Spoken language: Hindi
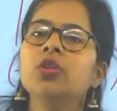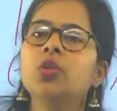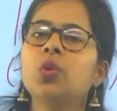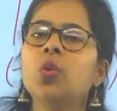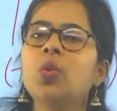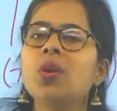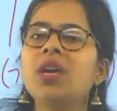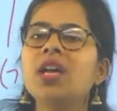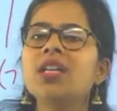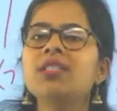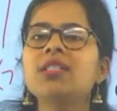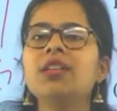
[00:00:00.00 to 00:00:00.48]

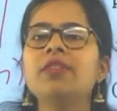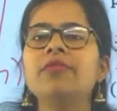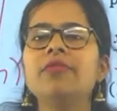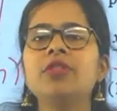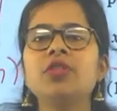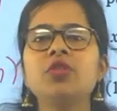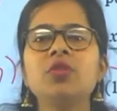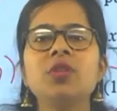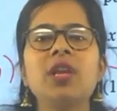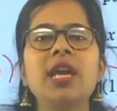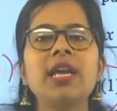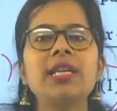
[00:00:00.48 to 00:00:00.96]
थोड़ा सा
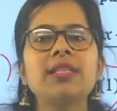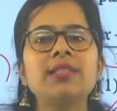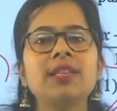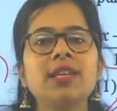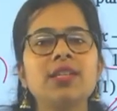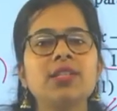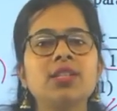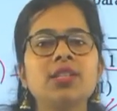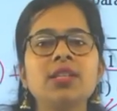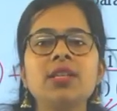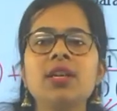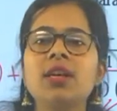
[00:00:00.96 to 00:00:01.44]

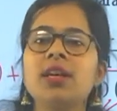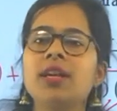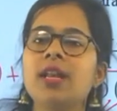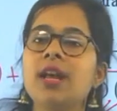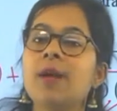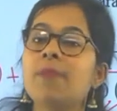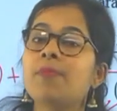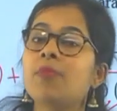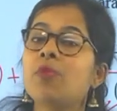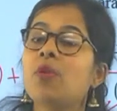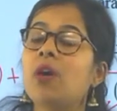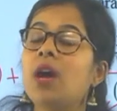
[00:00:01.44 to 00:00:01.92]
विजुलाइजेशन अगर
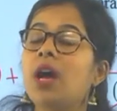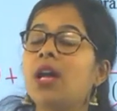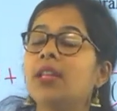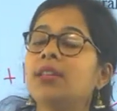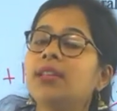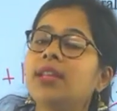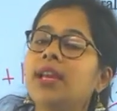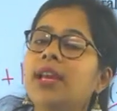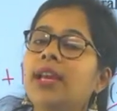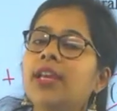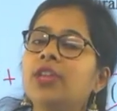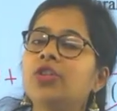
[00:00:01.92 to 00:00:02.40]
आपको
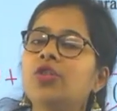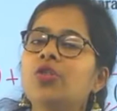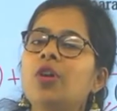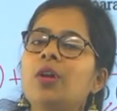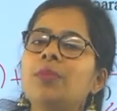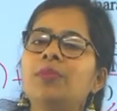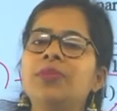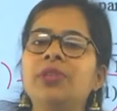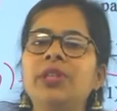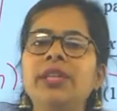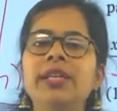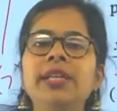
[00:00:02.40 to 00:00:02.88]
आता है तो
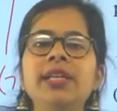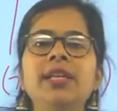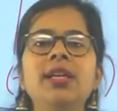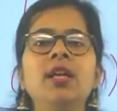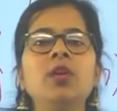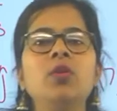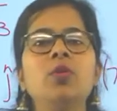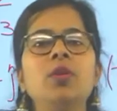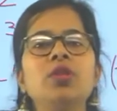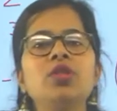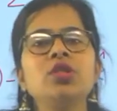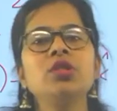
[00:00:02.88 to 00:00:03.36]
आप थ्री का
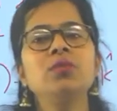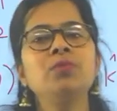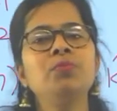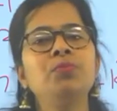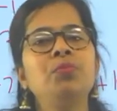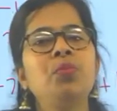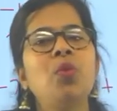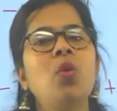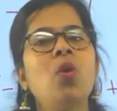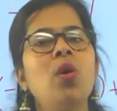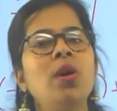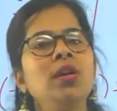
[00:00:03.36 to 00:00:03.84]
क्वेश्चन
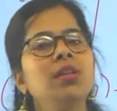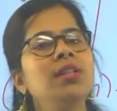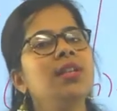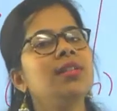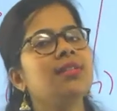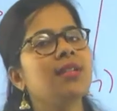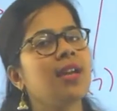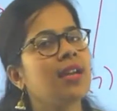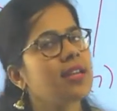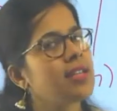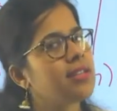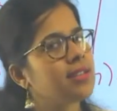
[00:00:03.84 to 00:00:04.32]
बहुत
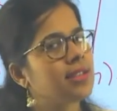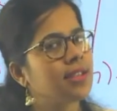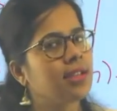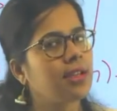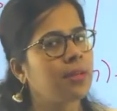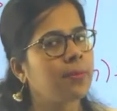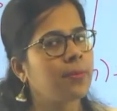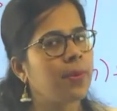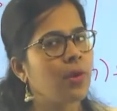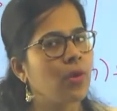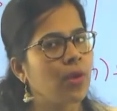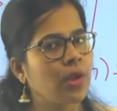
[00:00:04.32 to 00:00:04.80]
आसानी से
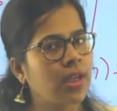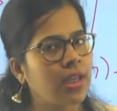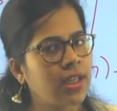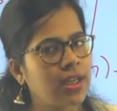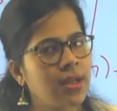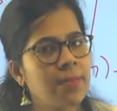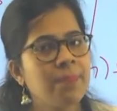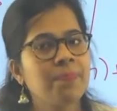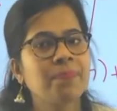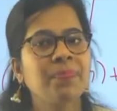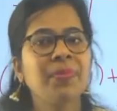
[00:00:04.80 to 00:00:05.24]
कर पाओगे है ना